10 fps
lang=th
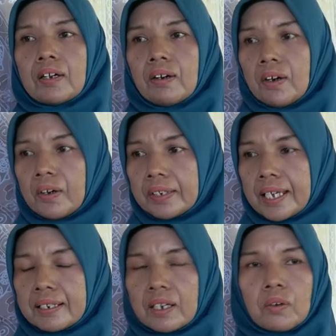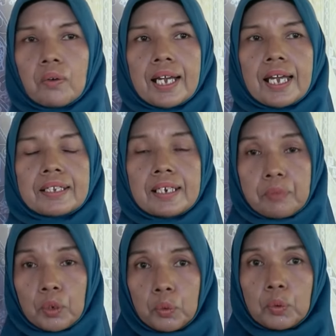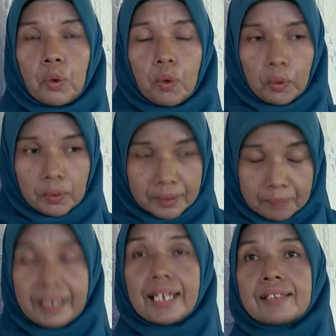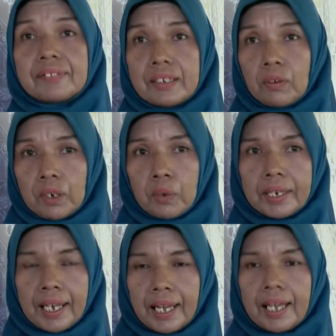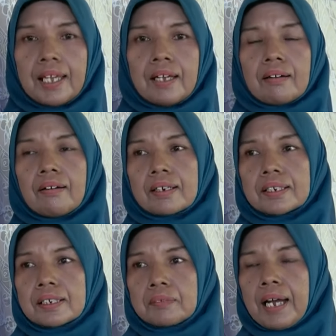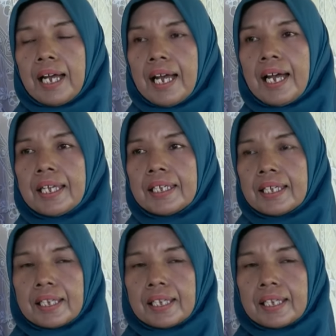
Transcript: ก็ในเรื่องของการสนับสนุนของสำนักงานเกษตรของเรานะคะก็คือมาให้